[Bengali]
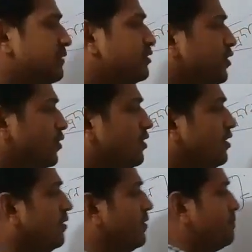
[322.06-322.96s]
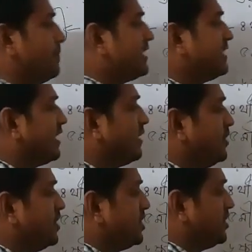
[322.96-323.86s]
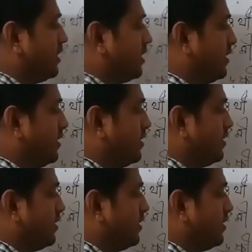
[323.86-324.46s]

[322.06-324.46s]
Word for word: যেমন ধরুন মেঘ থেকে বৃষ্টি হয়